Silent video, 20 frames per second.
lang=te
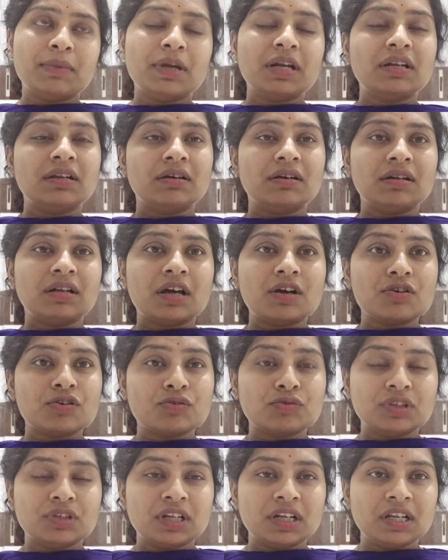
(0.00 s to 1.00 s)
బట్ నాకు
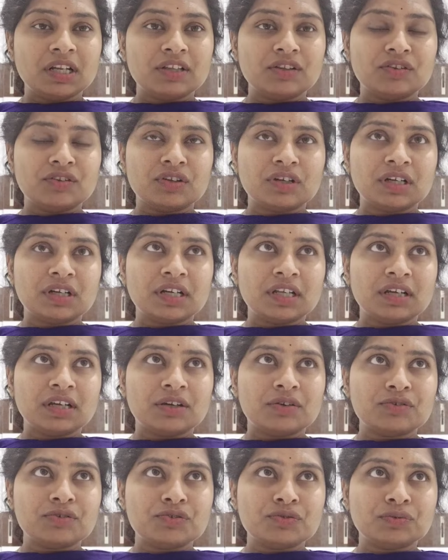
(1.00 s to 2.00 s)
కుదరలేదు ఎందుకంటే
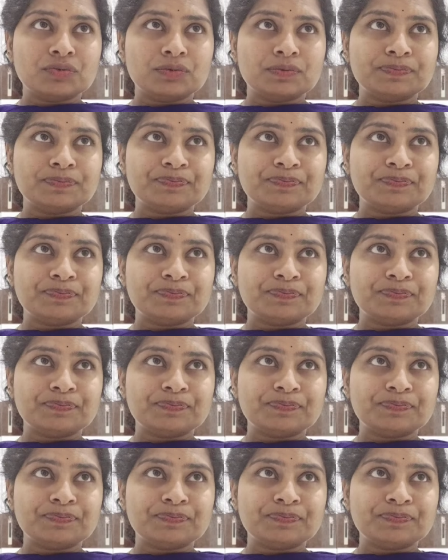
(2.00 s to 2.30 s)
ఆ రోజు